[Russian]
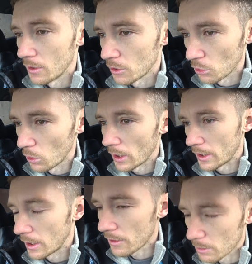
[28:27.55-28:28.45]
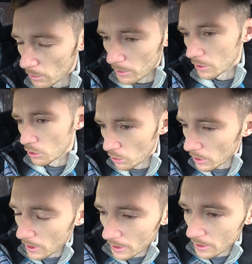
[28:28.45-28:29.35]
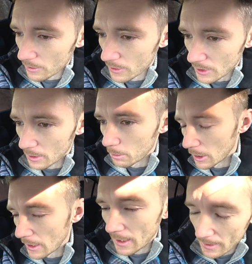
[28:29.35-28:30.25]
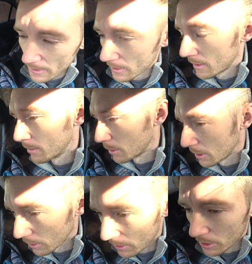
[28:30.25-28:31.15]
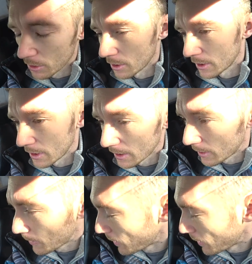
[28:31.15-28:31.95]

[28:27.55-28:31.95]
Сука, я вспомнил, что я хотел взять. Блять, придется еще раз ехать.